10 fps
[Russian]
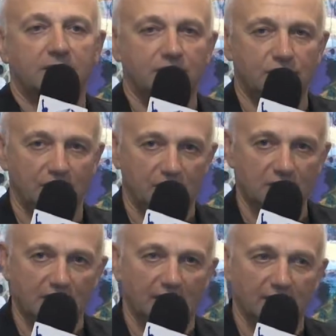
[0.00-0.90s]
4
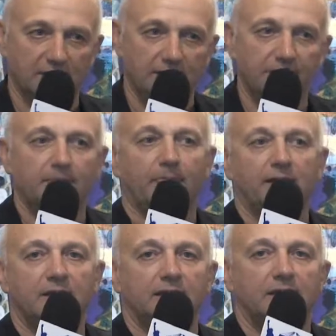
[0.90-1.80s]
зала,
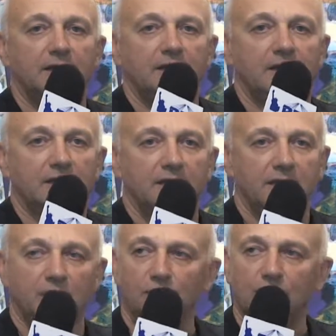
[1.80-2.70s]

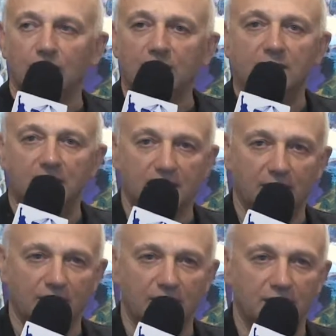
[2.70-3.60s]
которые
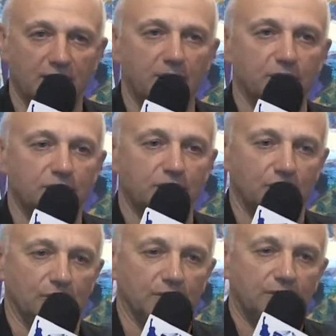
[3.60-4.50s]
никогда у нас не
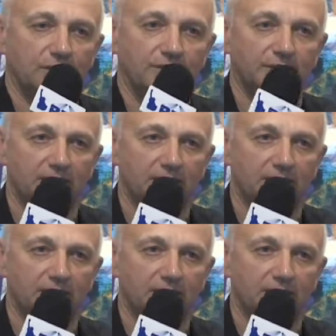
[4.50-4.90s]
пустуют.